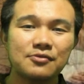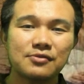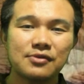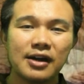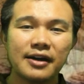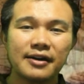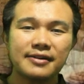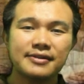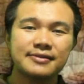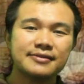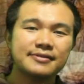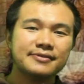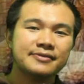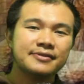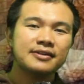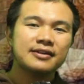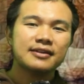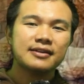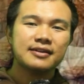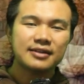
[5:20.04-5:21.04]
pula
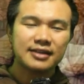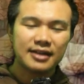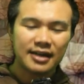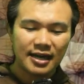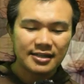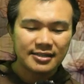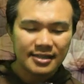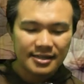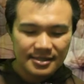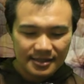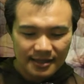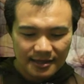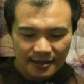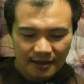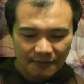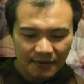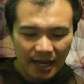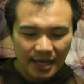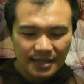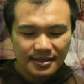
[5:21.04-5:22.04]
yang ateis
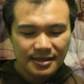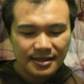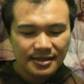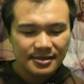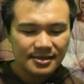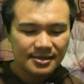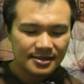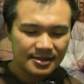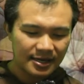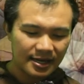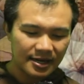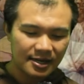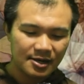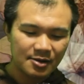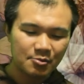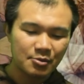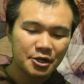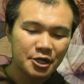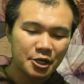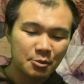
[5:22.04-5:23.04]
tetap ateis
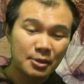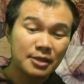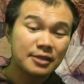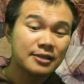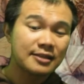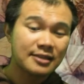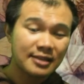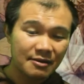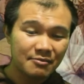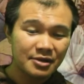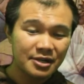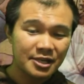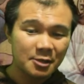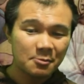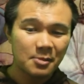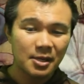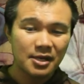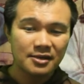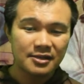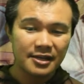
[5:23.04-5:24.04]
yang beriman tetap
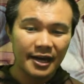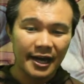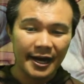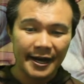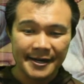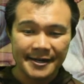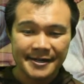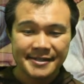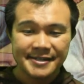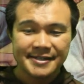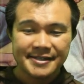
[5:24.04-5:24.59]
beriman yang